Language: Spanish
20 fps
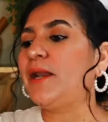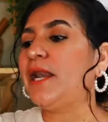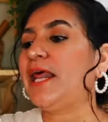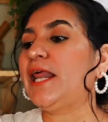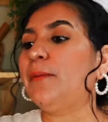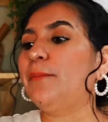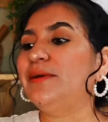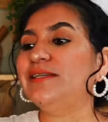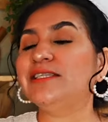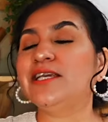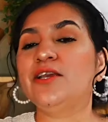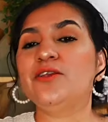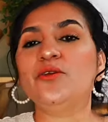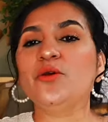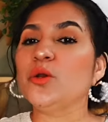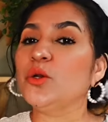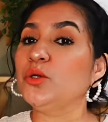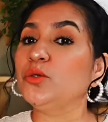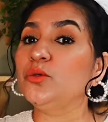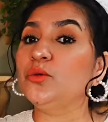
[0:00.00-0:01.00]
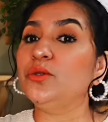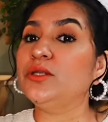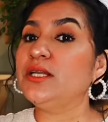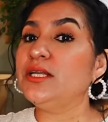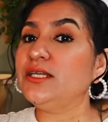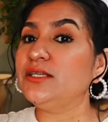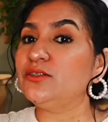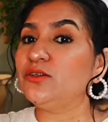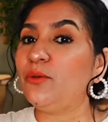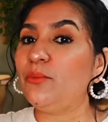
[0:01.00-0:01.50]
nada más que yo los
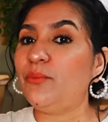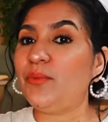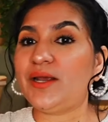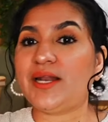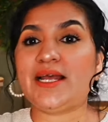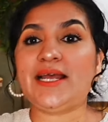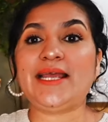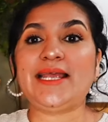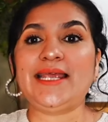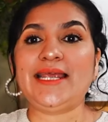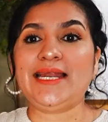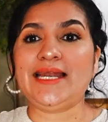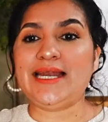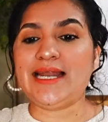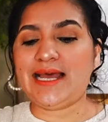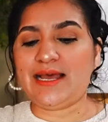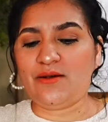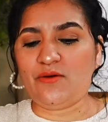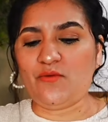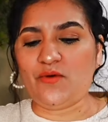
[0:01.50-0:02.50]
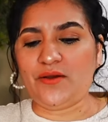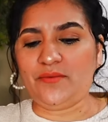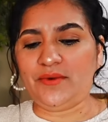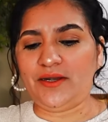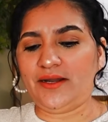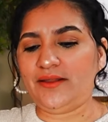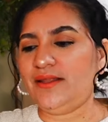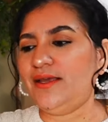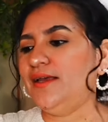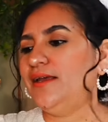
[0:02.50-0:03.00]
utilizo para el agua,
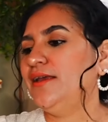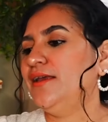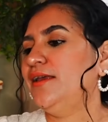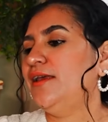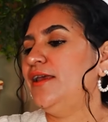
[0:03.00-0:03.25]
¿verdad?